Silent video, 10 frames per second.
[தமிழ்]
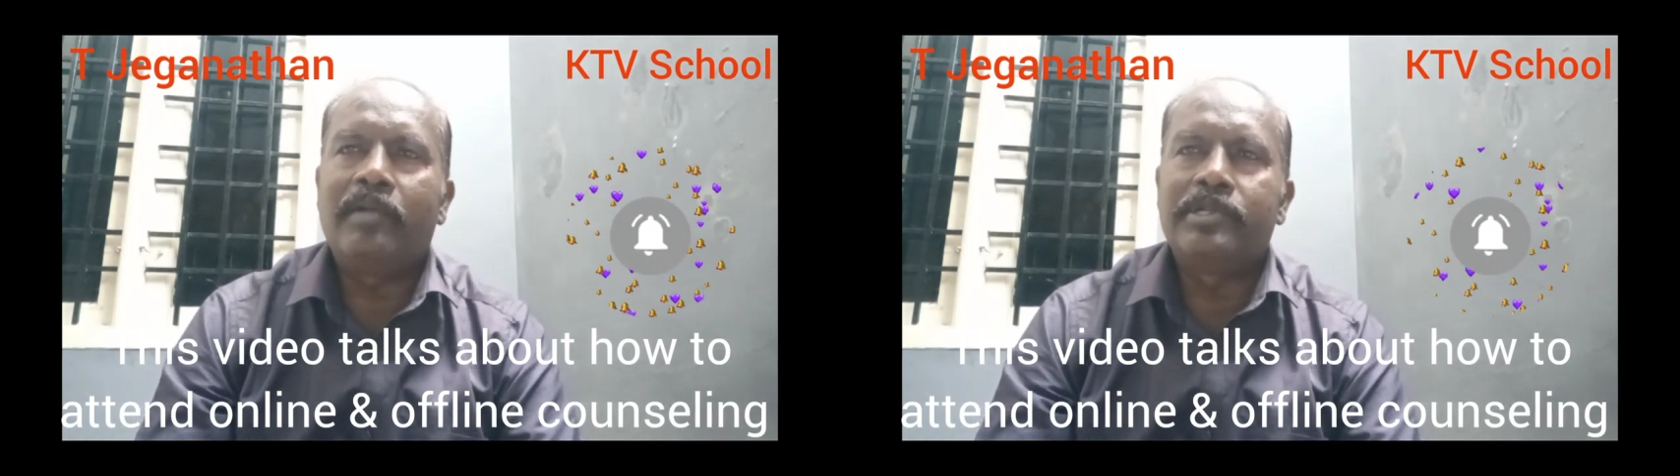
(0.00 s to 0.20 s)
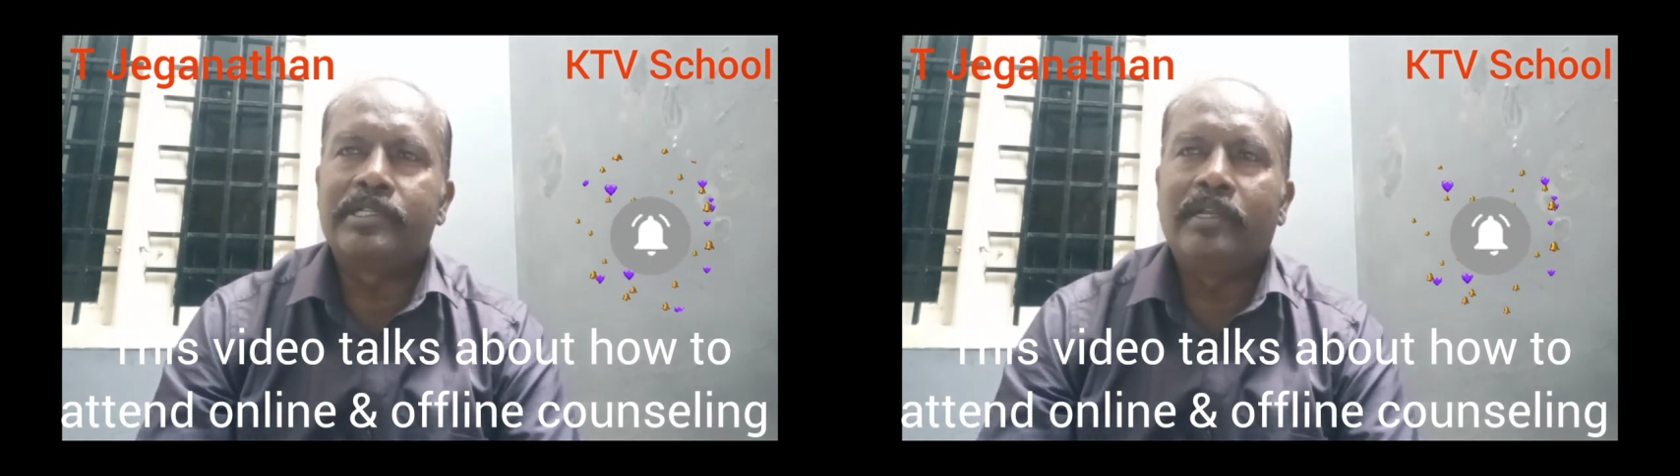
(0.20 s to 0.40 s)

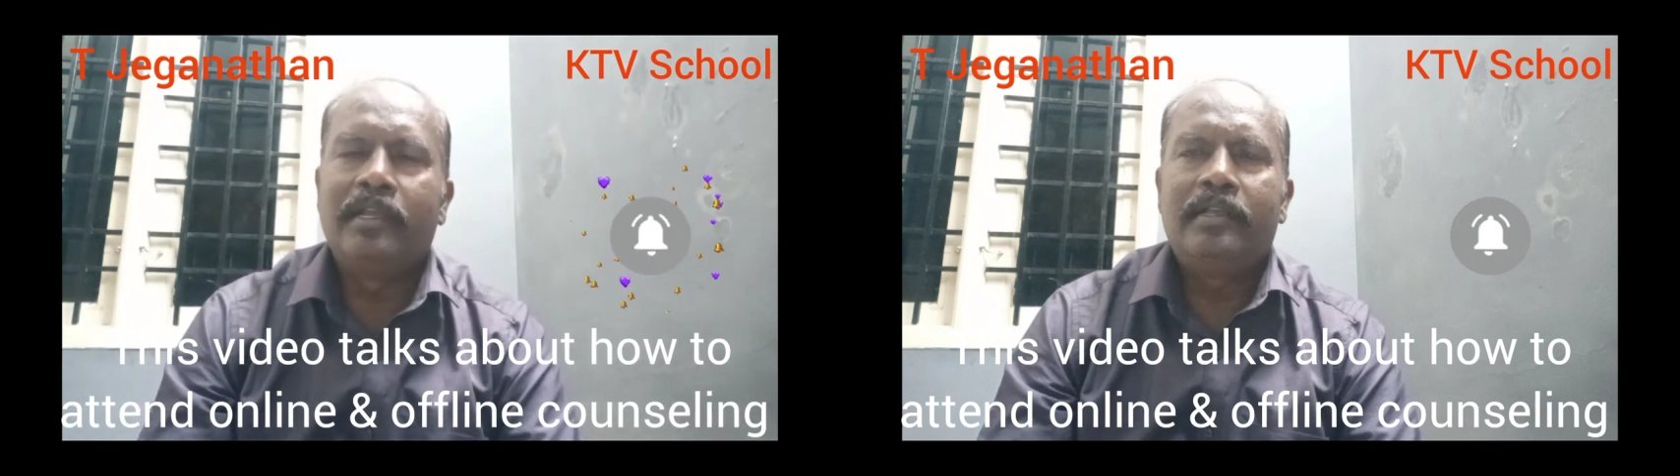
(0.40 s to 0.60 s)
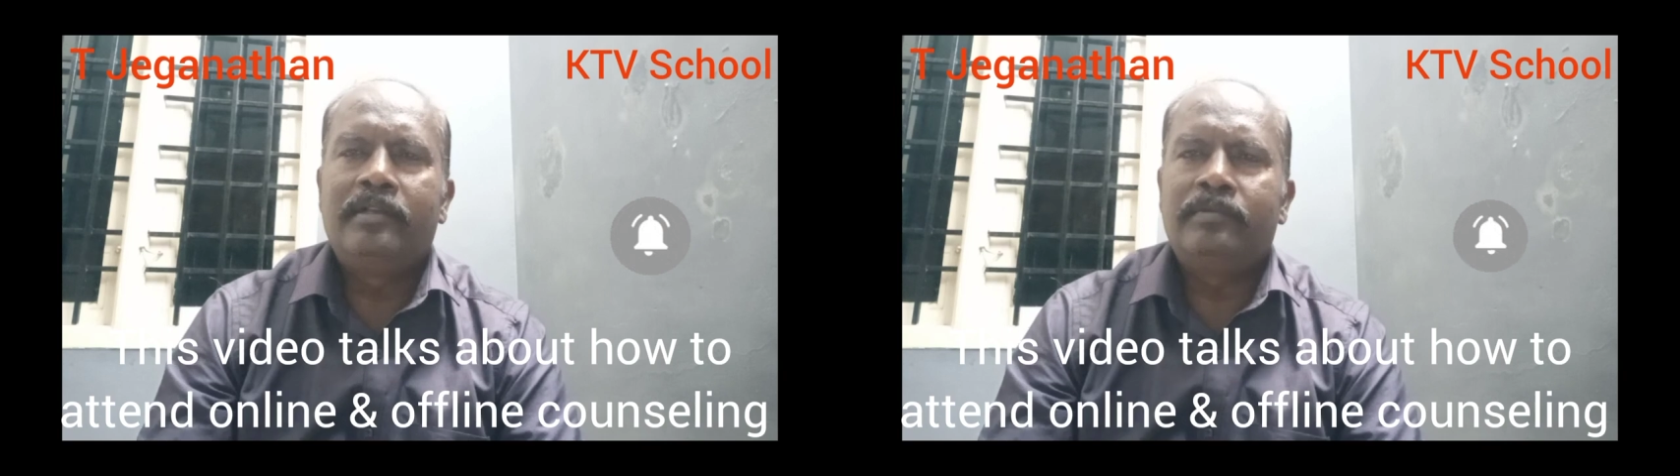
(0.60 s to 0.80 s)
அட்மிஷன்
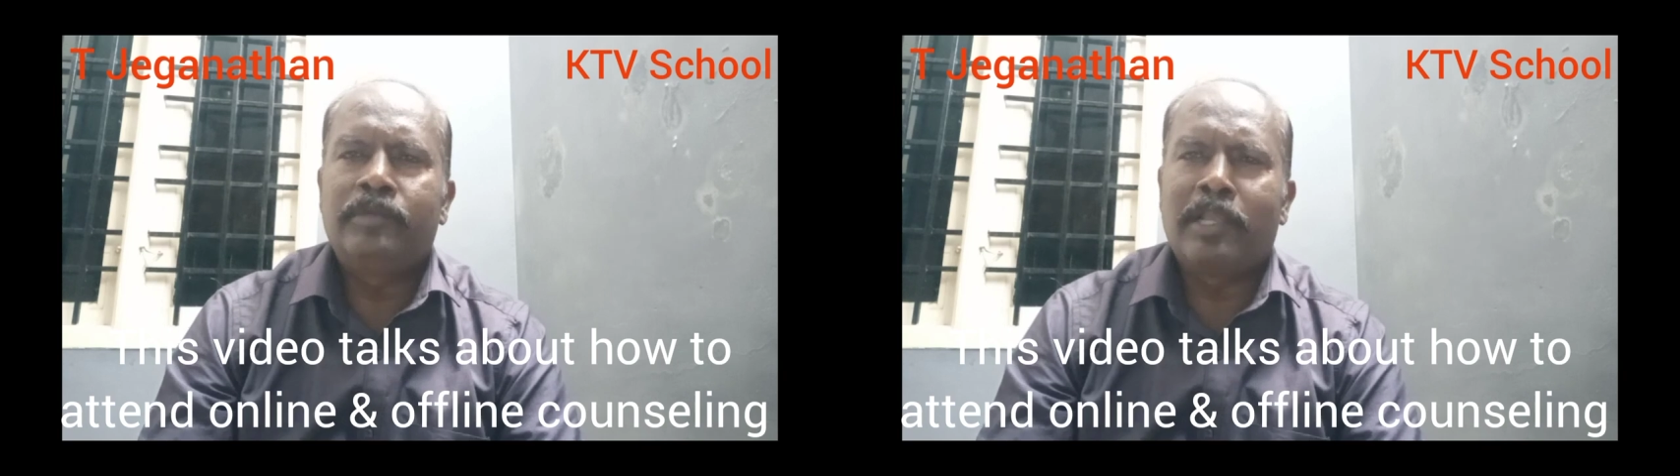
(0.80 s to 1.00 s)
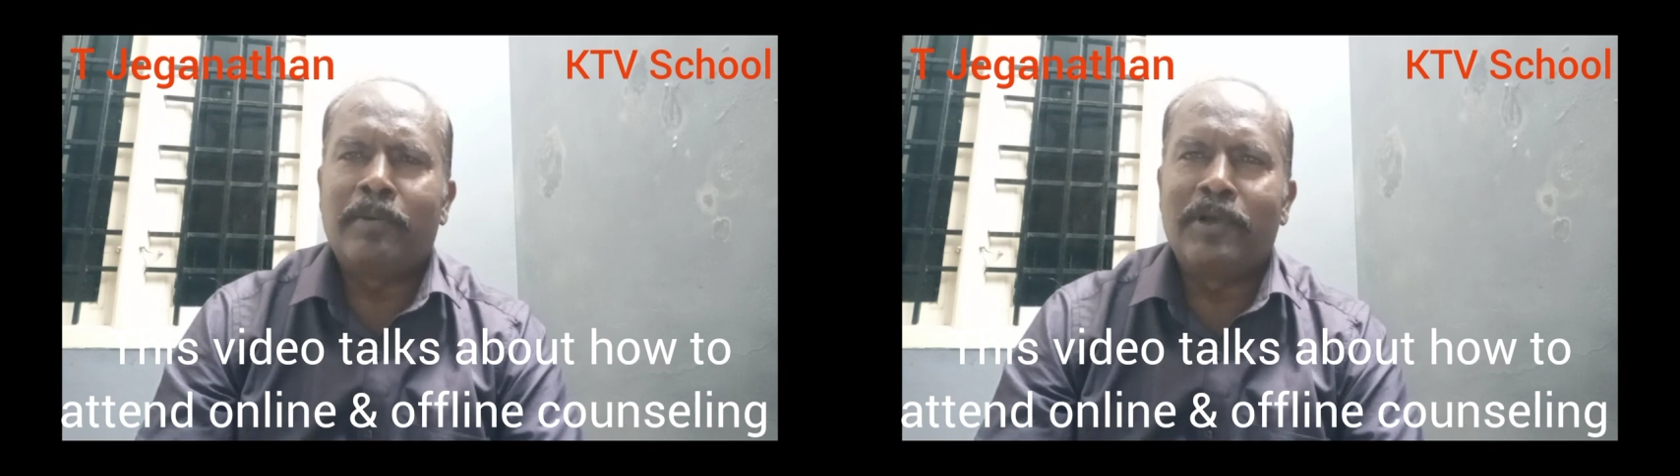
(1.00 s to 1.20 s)

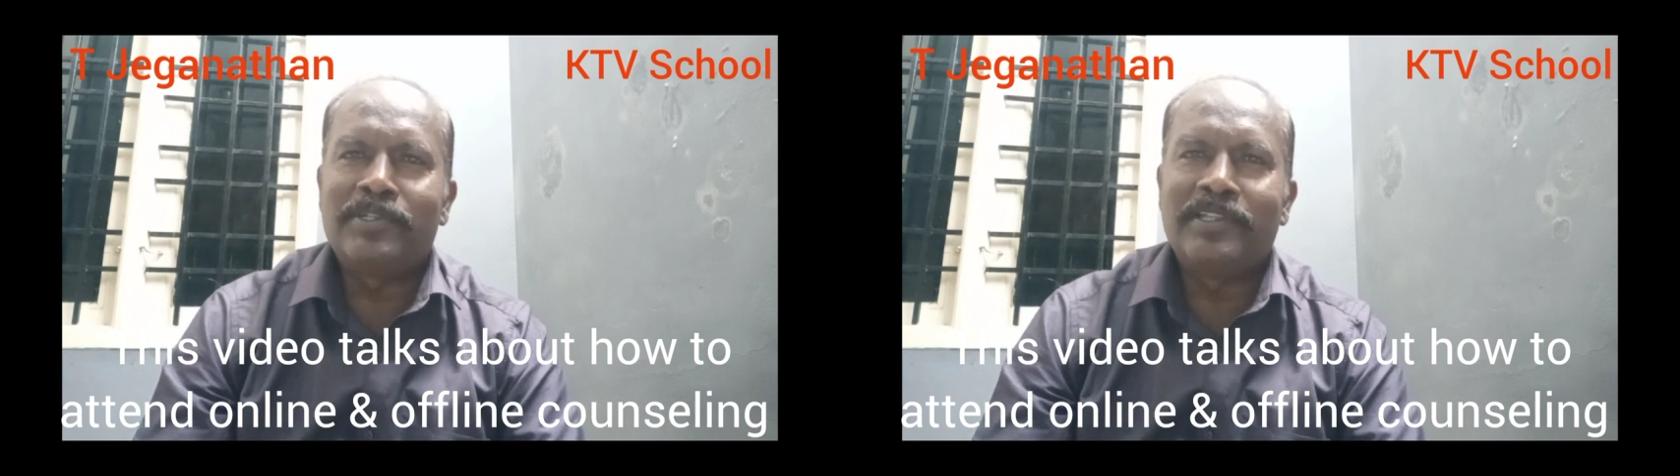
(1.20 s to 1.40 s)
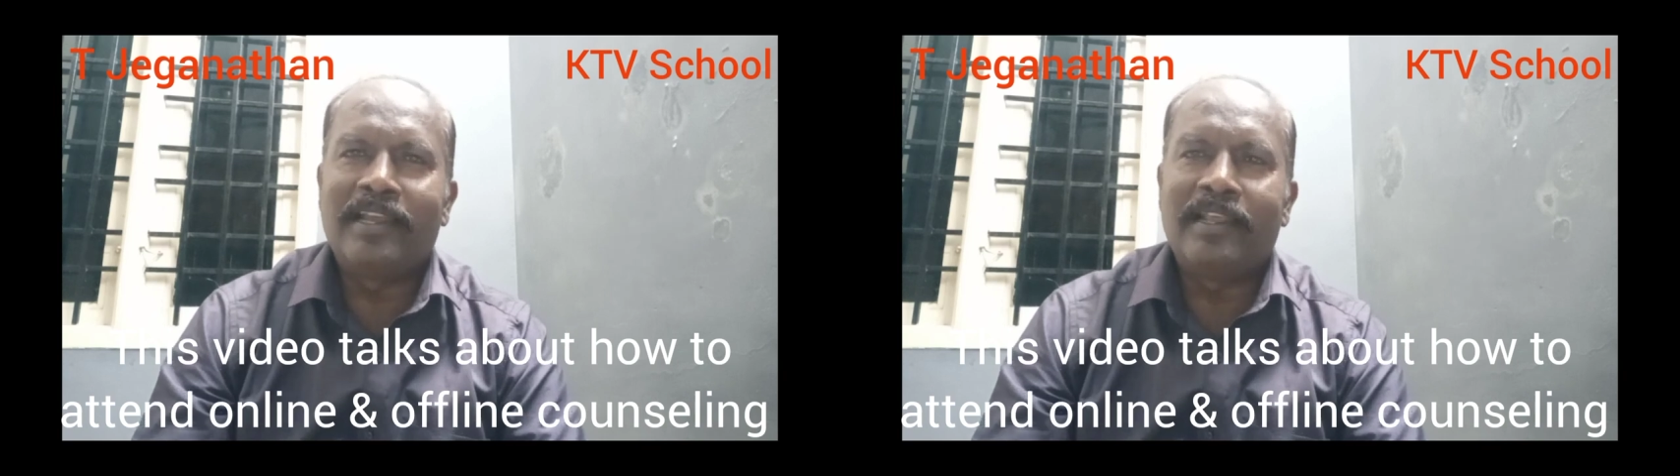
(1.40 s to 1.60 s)
முக்கியமான
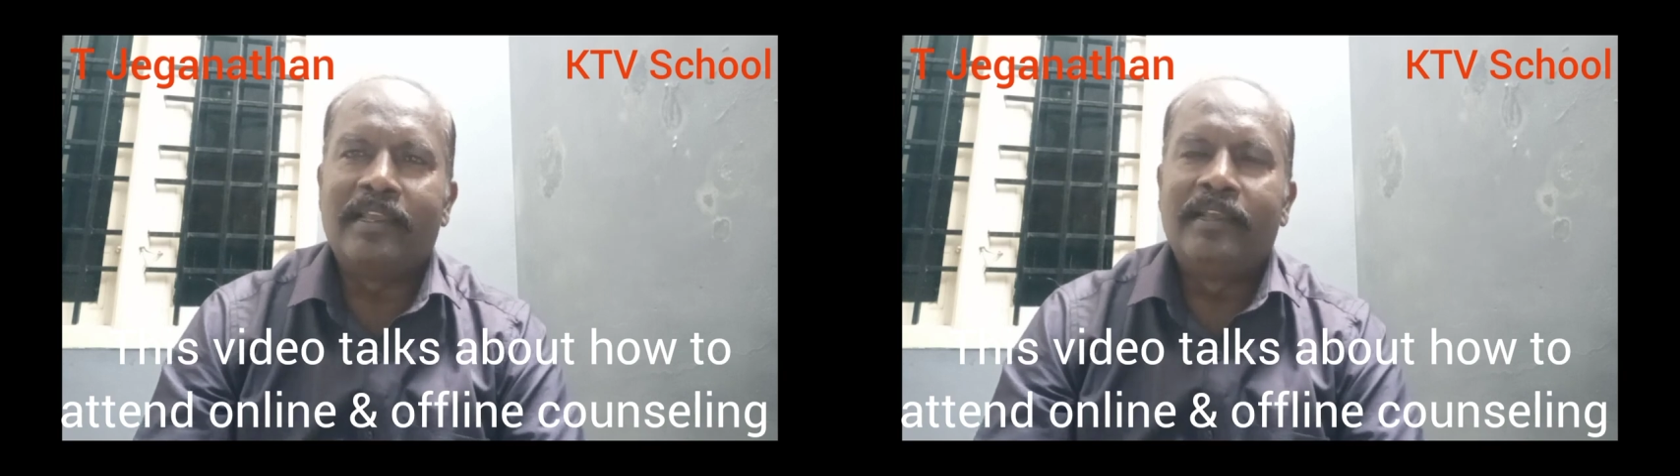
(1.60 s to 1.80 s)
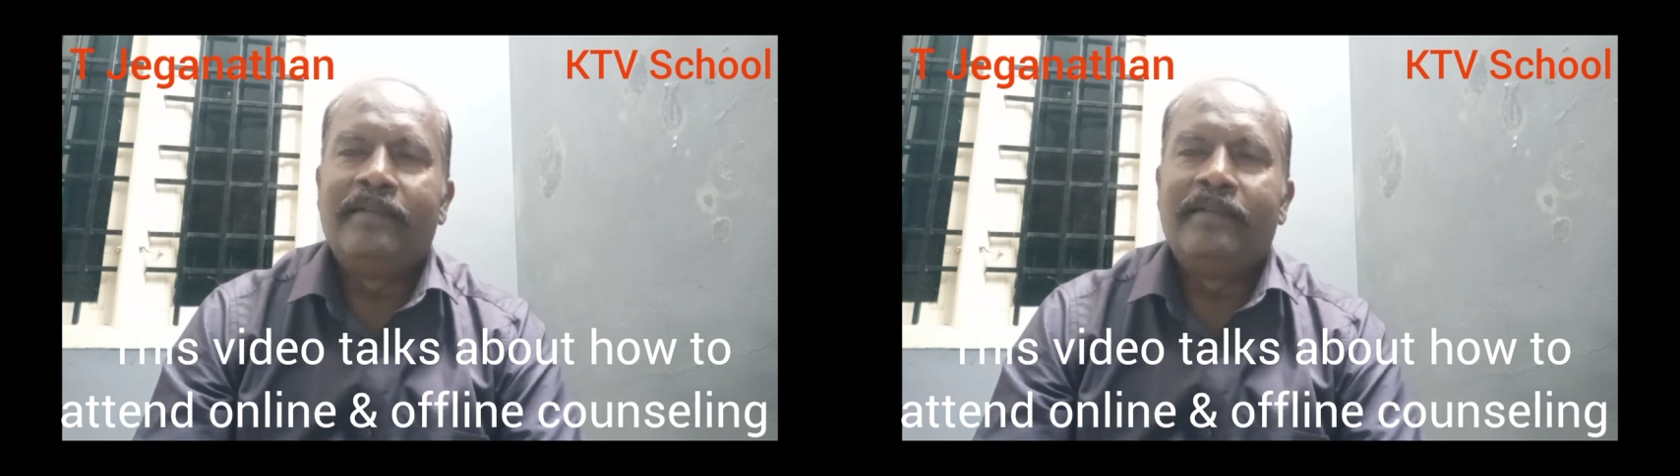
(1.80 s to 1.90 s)
விஷயம் தானே